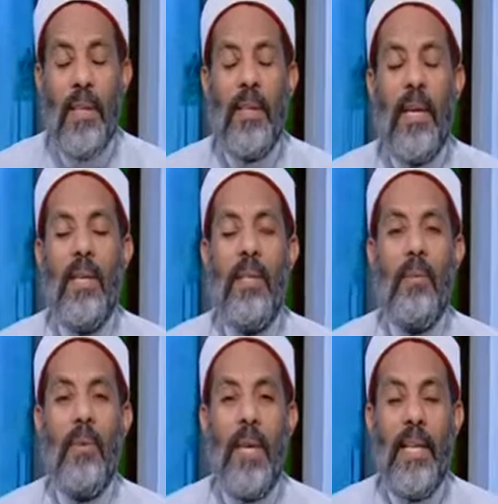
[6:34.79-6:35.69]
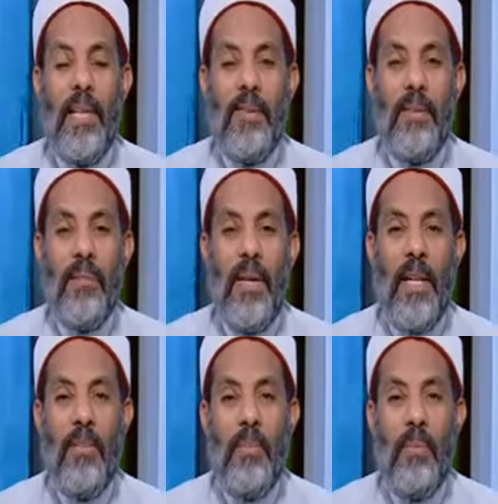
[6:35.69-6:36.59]
كان مكلفا
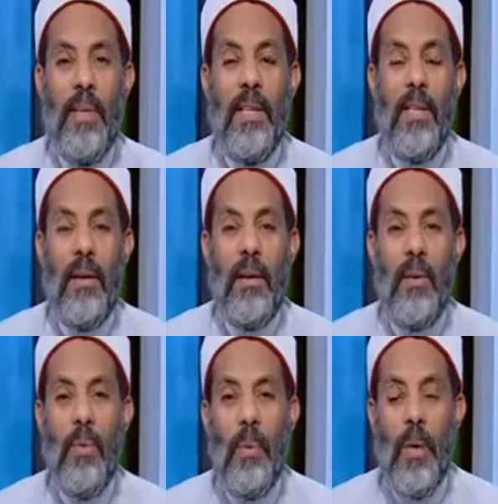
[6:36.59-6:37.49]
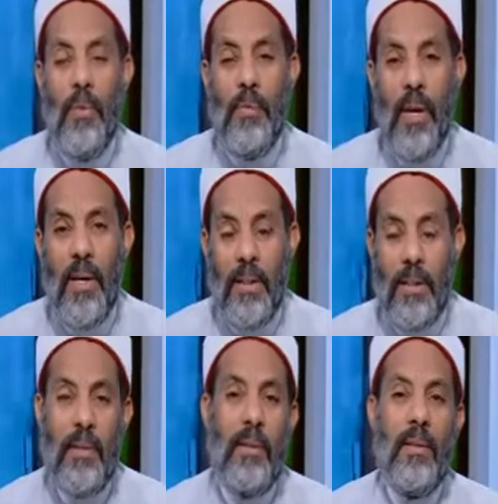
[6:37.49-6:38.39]
بأن يبلغ قومه
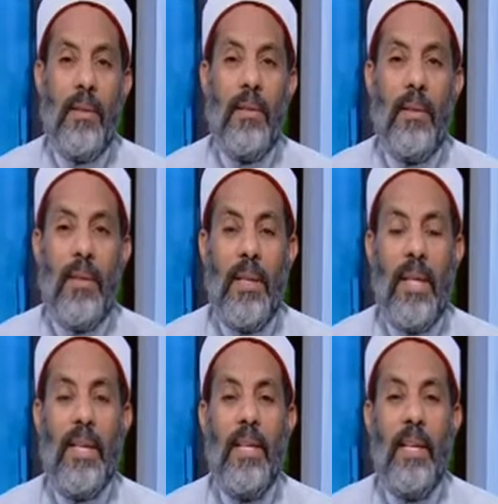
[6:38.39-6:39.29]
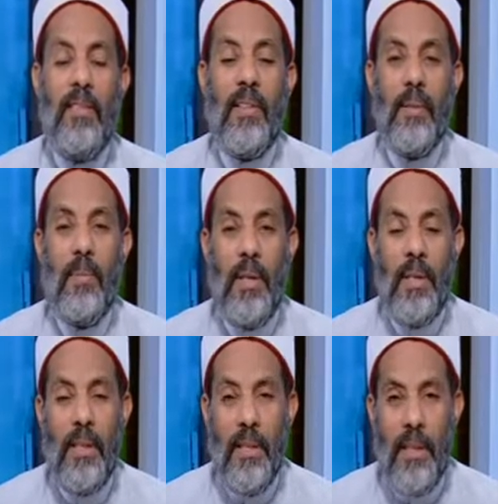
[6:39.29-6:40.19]
فقط الناس
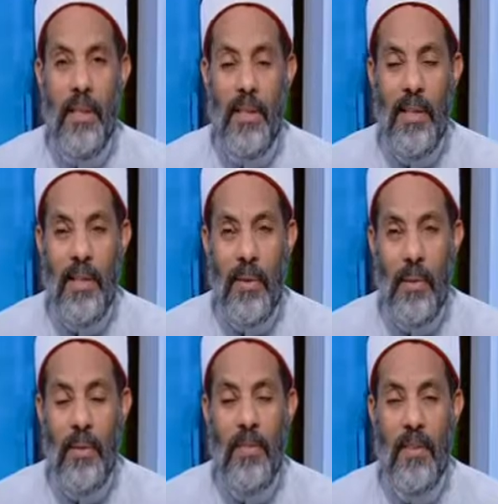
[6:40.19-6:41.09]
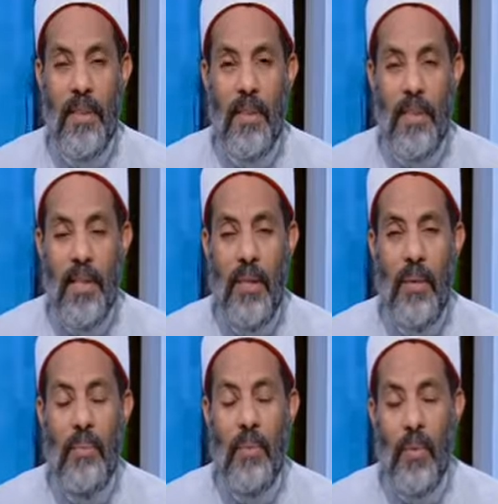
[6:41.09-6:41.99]
اللي, اللي أرسل
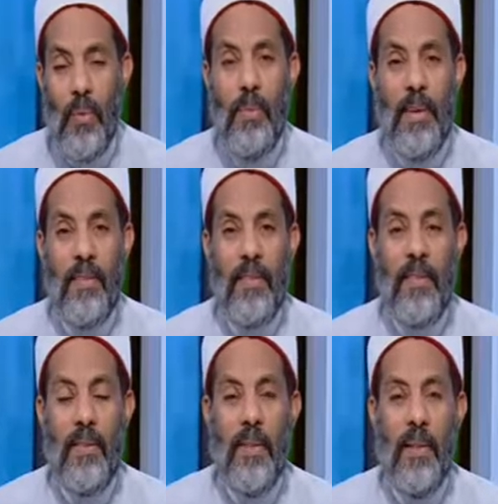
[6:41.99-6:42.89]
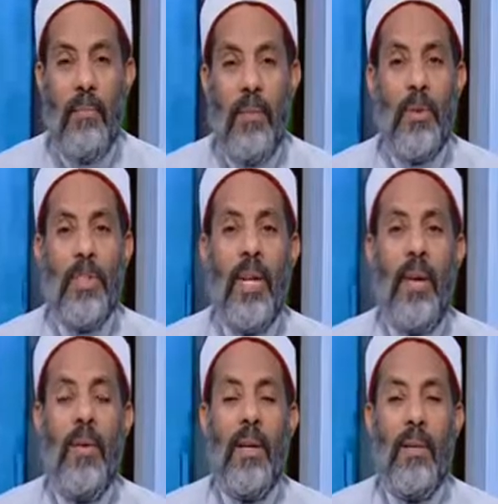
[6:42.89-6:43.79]
إليهم وبس ملوش
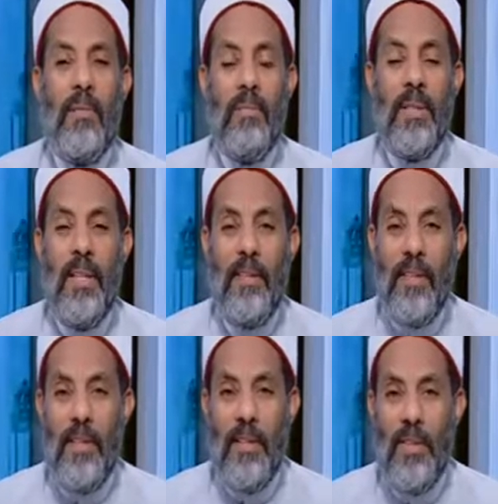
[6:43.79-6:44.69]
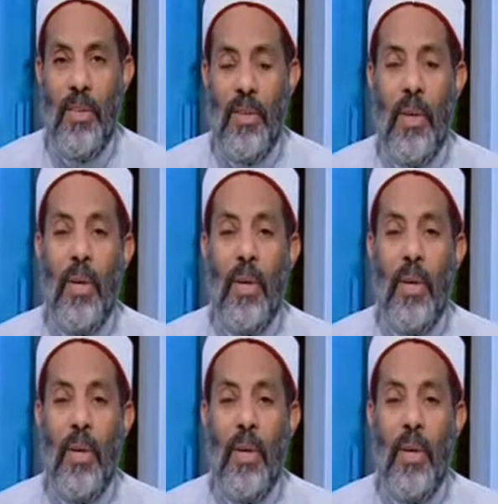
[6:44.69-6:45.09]
دعوة بالناس التانيين